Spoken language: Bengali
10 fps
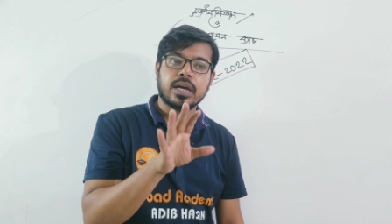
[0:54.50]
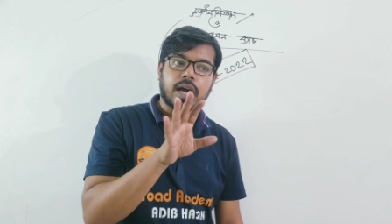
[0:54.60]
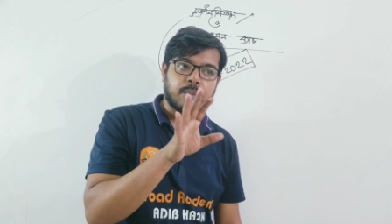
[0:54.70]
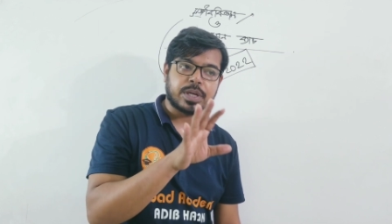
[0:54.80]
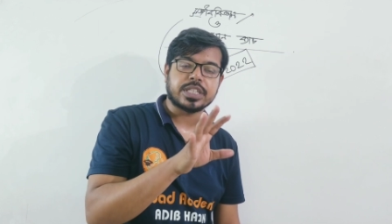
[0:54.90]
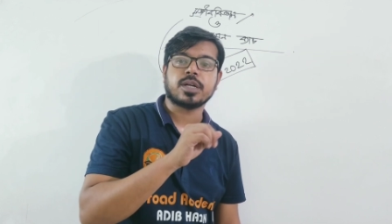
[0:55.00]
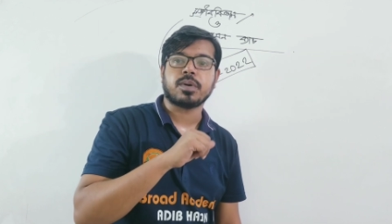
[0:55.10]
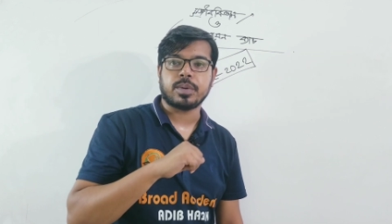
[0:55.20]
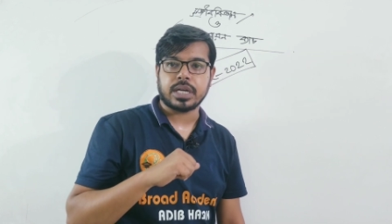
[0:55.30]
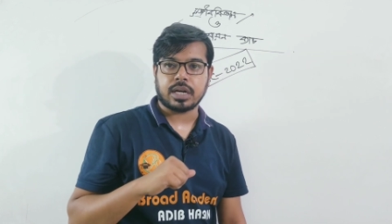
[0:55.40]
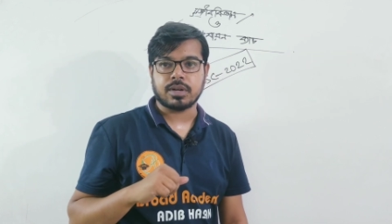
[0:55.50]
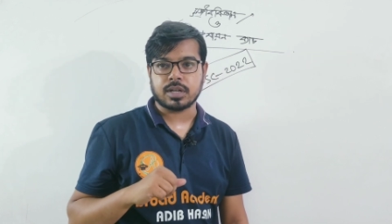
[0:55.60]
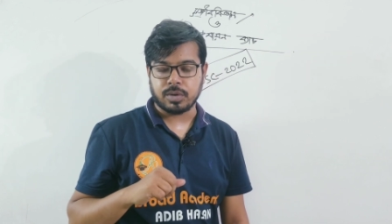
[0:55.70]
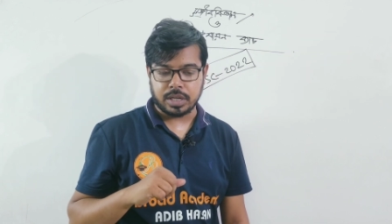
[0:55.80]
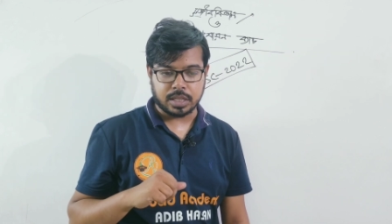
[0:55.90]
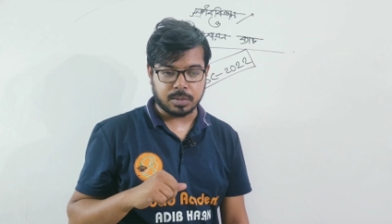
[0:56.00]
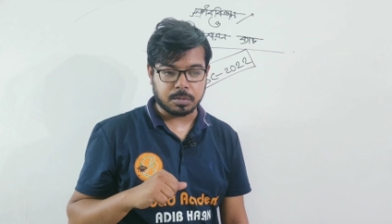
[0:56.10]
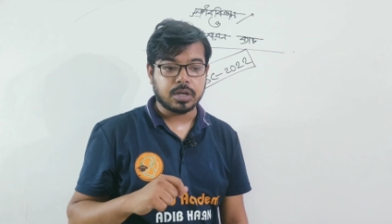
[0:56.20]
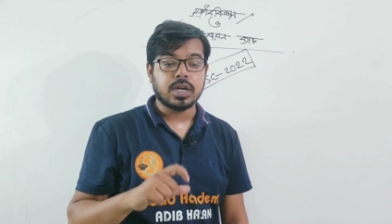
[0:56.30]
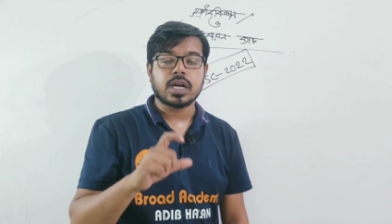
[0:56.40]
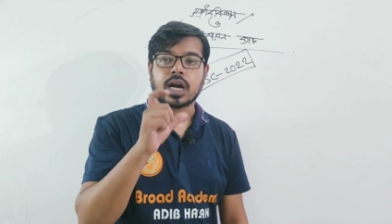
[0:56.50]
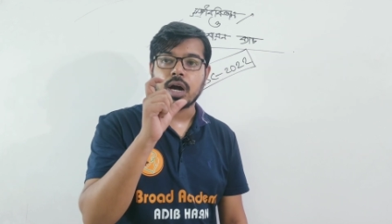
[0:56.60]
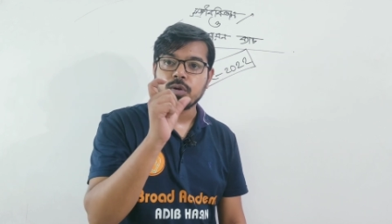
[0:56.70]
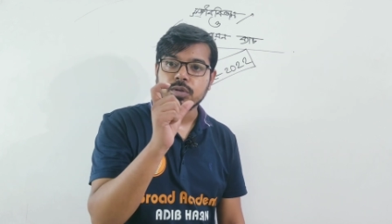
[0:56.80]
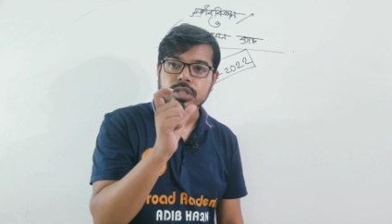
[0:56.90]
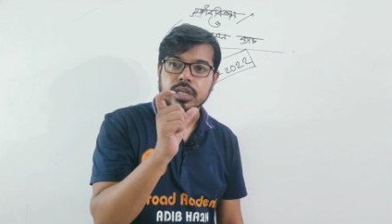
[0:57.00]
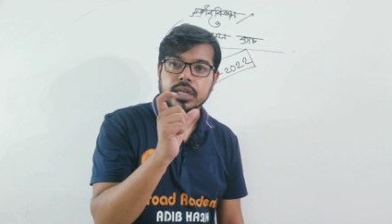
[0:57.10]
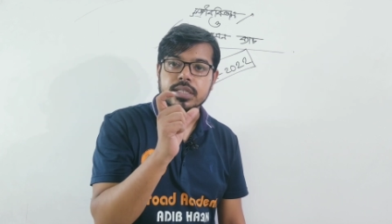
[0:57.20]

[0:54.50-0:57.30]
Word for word: আমি সেভাবেই কাভার করিয়ে দেব কারণ হচ্ছে